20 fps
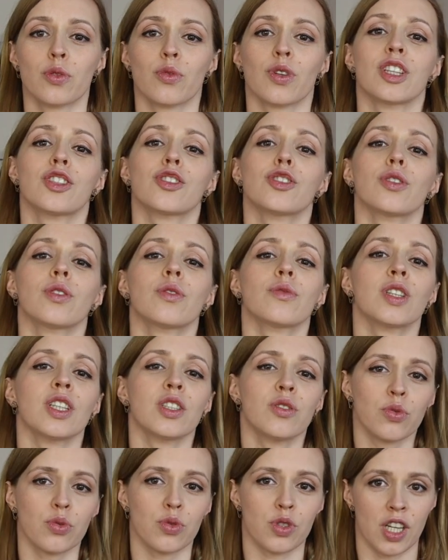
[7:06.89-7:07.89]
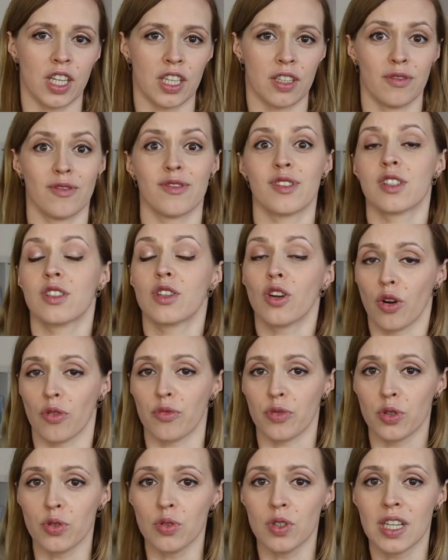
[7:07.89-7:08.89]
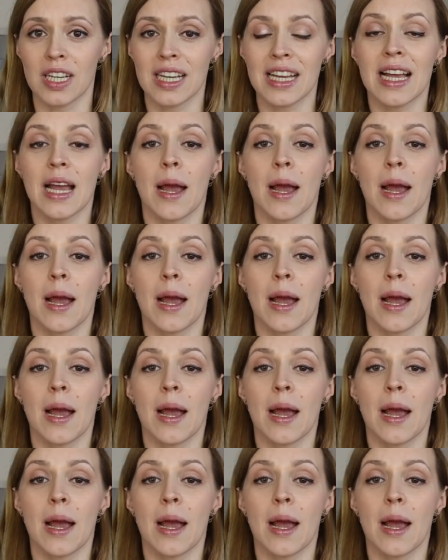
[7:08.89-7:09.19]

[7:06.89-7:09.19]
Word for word: które żyją najdłużej w zdrowiu,